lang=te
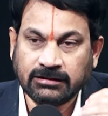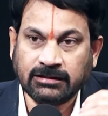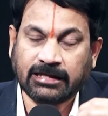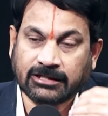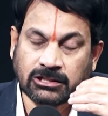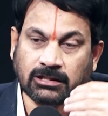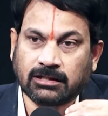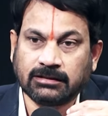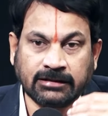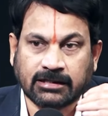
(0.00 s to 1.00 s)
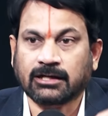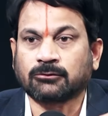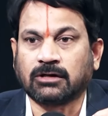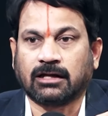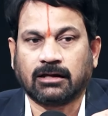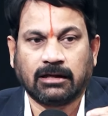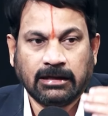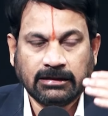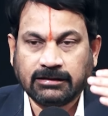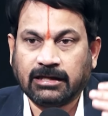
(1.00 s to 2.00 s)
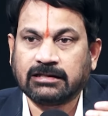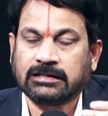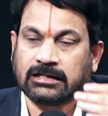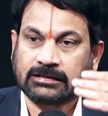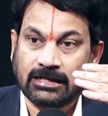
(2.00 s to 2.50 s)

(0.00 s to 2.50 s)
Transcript: ఈయనకి యాక్చువల్గా ఇది కాకుండా ఏదైతే